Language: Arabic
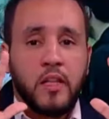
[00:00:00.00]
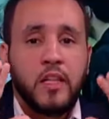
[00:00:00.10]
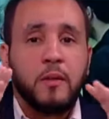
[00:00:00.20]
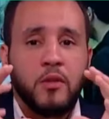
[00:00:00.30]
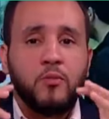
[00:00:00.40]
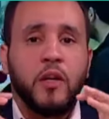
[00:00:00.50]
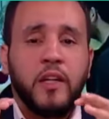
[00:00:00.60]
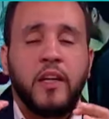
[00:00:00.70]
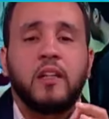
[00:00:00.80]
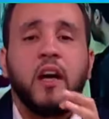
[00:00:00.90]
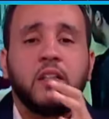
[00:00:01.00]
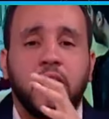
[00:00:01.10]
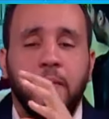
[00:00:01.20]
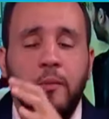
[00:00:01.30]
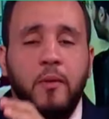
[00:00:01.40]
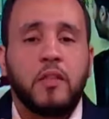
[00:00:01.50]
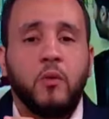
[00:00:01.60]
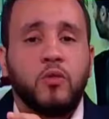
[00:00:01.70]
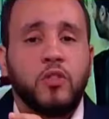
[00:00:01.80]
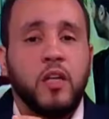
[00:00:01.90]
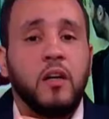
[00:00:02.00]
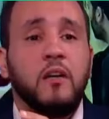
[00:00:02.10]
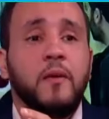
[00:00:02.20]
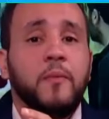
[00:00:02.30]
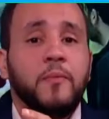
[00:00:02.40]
تلك المجموعة كانت حاضرة بمطار وجدة